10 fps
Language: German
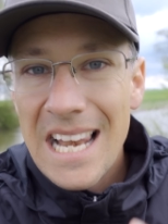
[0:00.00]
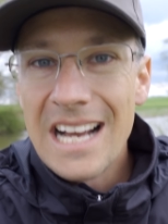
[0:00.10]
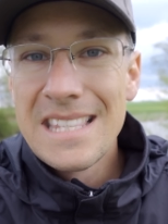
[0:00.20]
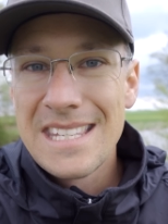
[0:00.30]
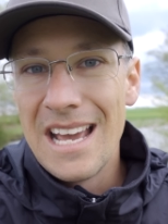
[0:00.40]

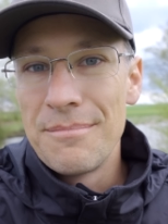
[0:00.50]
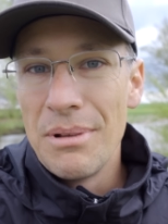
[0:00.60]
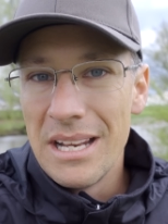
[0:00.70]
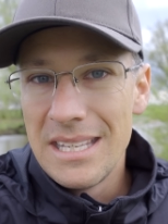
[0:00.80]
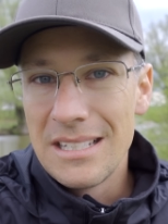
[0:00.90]

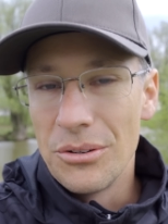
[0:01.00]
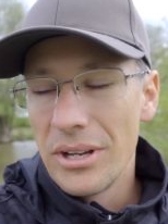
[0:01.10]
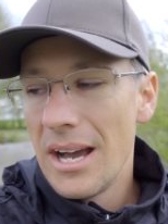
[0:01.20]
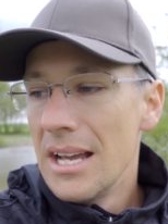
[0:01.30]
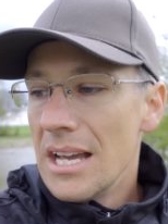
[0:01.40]
Langzeitbelichtung.
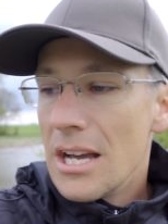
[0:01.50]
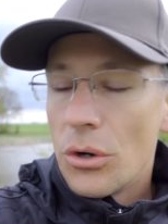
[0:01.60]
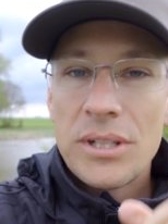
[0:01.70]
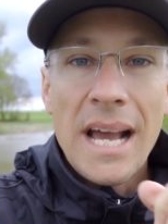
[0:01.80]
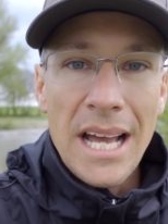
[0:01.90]
Ja?
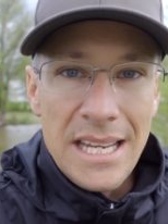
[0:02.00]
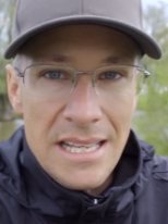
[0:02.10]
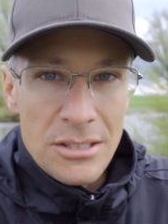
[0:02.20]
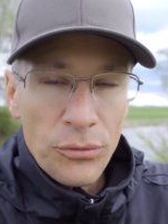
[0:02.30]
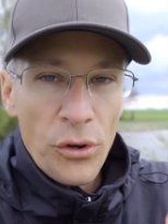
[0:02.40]
Und da kann
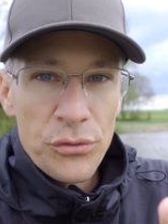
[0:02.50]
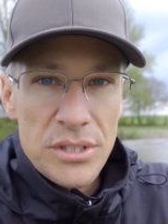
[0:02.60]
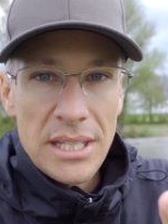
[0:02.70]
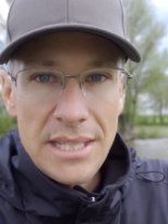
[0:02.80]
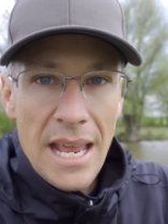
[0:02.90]
ISO
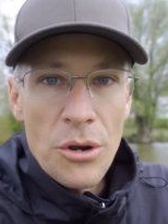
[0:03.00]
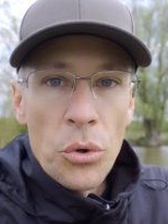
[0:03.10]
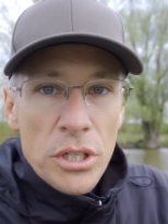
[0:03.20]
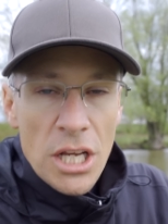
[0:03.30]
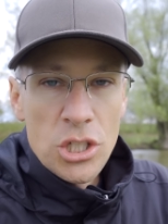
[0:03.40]
50 den
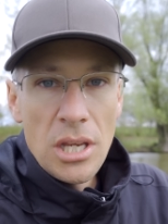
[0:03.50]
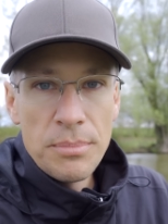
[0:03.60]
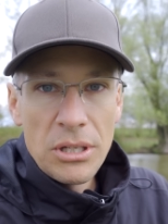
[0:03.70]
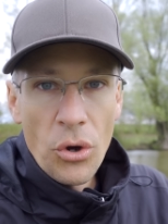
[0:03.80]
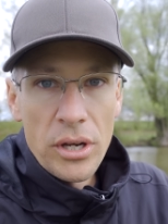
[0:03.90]
Unterschied
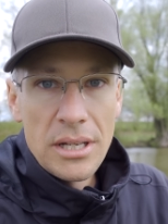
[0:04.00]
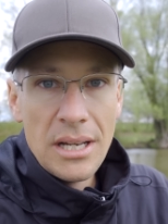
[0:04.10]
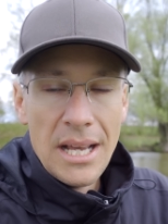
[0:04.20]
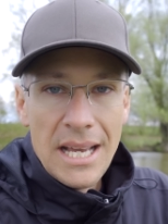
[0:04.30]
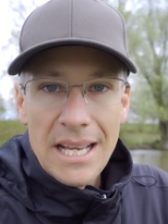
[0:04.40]

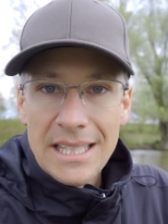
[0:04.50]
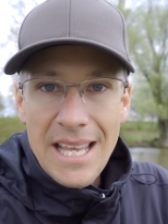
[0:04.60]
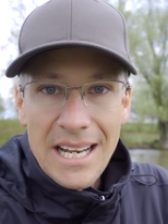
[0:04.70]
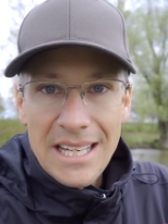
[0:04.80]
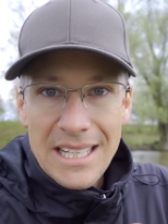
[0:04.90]
bedeuten,
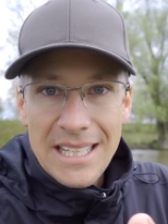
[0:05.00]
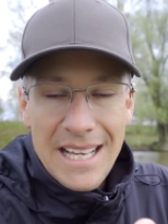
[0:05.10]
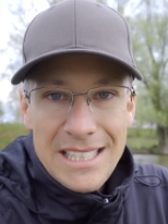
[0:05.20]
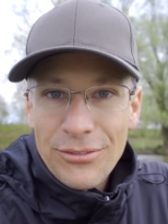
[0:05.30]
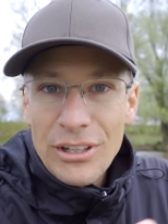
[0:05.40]
denn
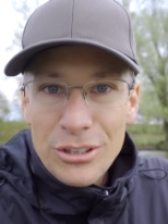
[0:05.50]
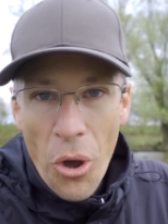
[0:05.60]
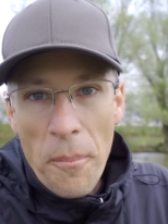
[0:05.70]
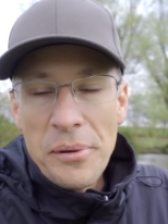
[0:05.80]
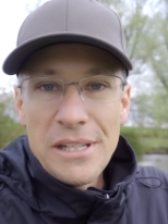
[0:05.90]
es
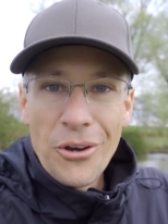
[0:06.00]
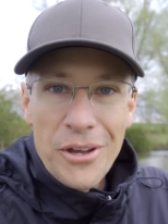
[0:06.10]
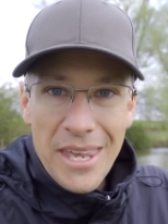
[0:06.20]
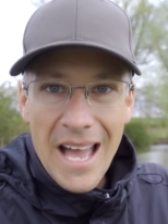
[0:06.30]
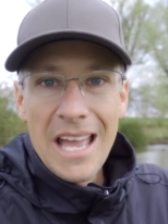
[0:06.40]
verdoppelt
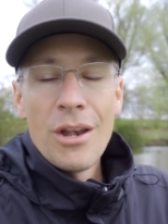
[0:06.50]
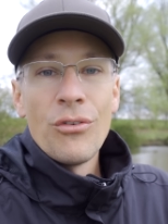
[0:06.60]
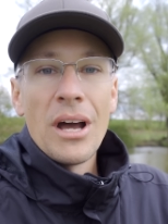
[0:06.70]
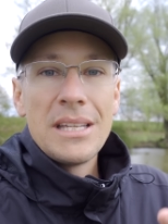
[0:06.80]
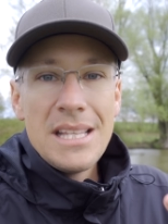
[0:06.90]
euch
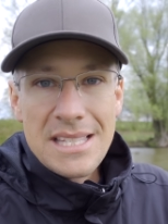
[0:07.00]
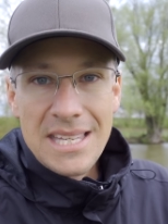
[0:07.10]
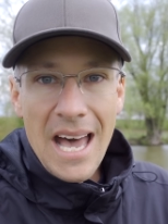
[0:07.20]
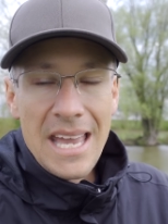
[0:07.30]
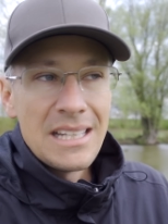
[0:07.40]
einfach die
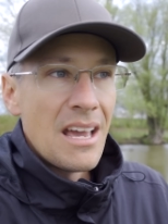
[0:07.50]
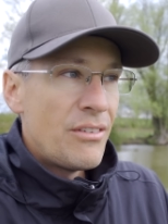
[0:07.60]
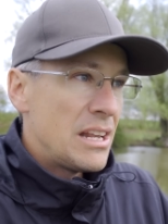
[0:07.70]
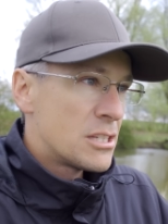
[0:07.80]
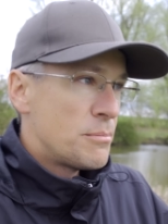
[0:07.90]
Zeit. Ja,
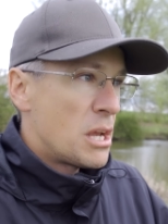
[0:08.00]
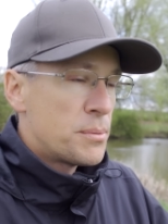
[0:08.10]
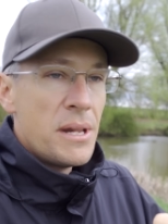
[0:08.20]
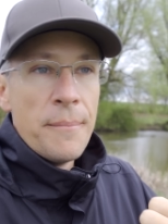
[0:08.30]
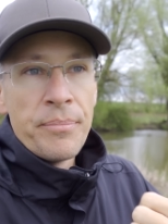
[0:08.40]
wenn ihr zum
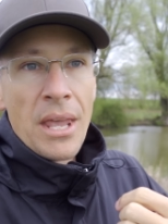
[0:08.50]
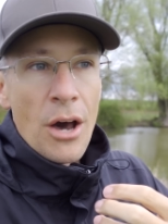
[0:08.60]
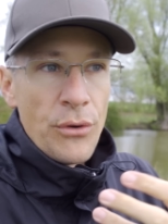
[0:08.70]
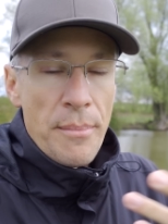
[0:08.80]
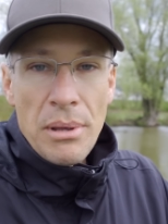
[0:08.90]
Beispiel
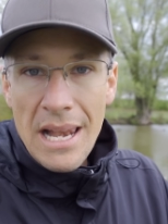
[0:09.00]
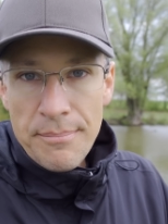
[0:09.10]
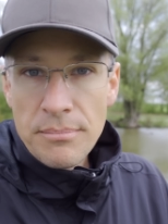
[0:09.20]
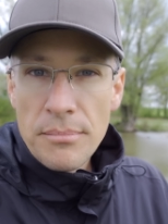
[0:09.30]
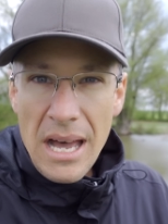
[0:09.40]
auf einem
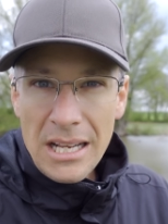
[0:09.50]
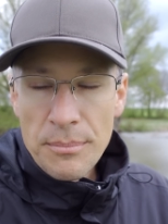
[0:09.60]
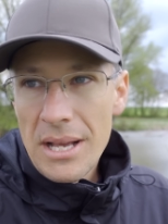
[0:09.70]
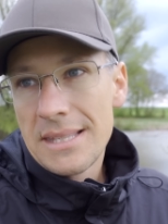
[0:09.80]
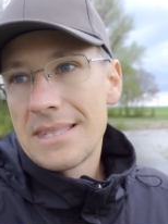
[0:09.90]
belebten
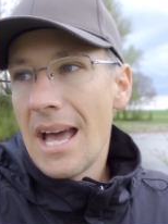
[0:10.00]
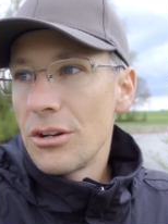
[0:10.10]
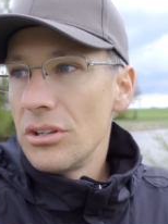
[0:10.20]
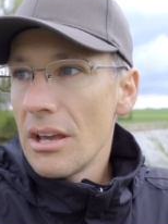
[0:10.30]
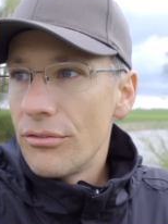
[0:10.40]
Marktplatz
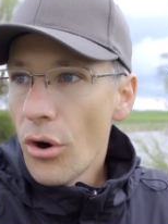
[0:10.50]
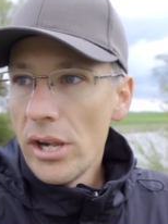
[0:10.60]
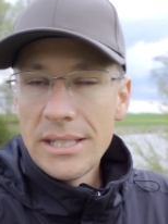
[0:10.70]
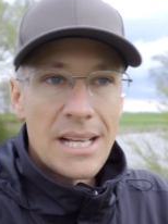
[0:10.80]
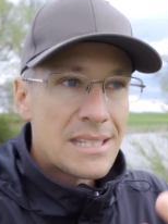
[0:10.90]
seid und ihr
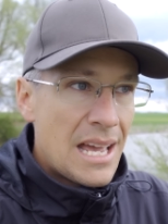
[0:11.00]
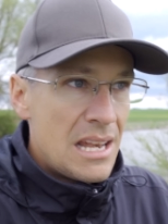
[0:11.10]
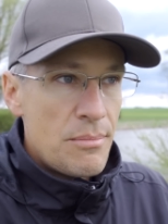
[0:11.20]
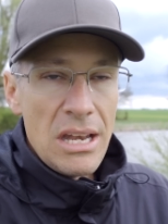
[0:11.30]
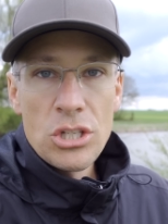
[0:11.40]
wollt, dass
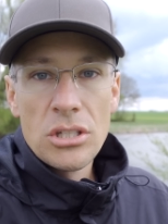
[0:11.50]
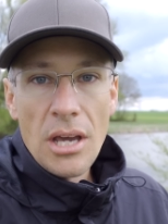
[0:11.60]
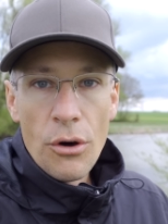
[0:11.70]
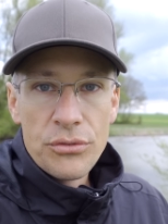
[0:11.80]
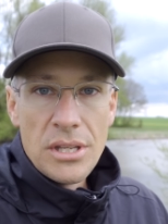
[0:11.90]
keine Menschen
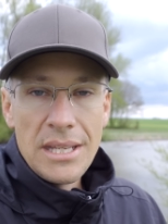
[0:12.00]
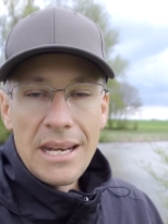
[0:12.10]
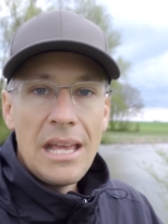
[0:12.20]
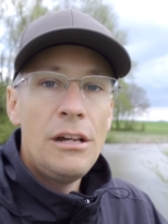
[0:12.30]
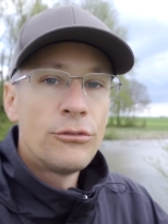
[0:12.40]
drauf sind, ja,
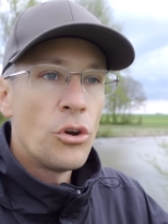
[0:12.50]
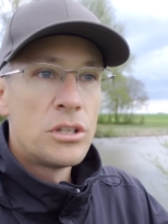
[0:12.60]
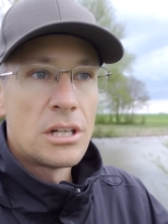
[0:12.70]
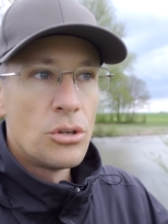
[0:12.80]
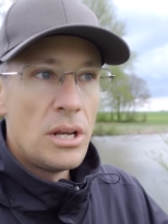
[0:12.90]
da hilft euch
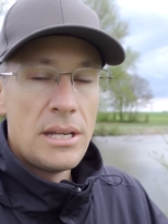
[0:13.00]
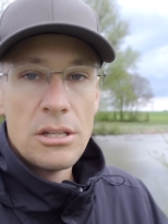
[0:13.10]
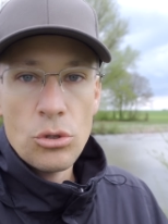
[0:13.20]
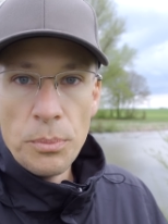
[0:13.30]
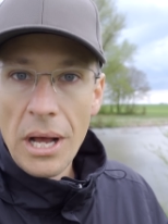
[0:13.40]
natürlich
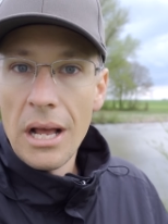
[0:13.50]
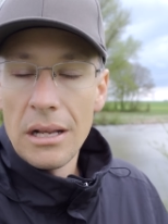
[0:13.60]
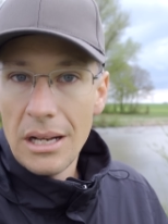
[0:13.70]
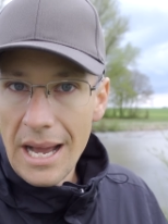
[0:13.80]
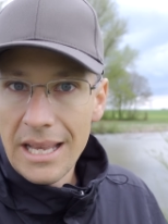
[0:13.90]
eine super
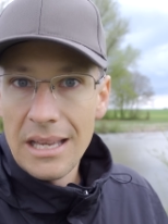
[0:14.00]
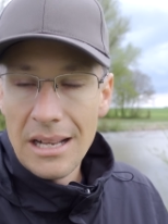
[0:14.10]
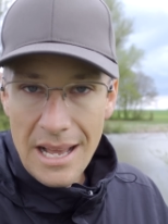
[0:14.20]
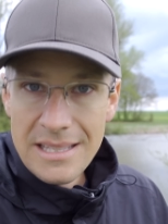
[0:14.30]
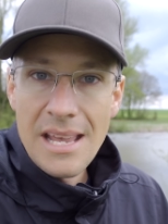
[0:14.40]
lange
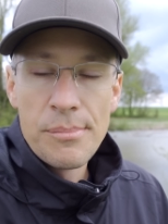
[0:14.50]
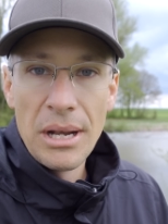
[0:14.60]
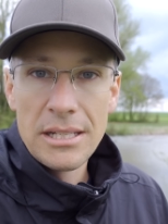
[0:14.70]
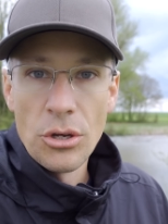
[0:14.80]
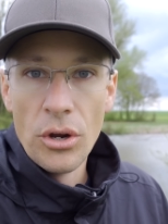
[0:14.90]

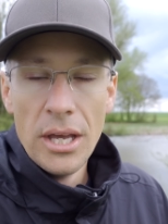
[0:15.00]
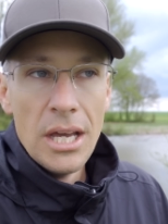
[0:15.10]
Langzeitbelichtung.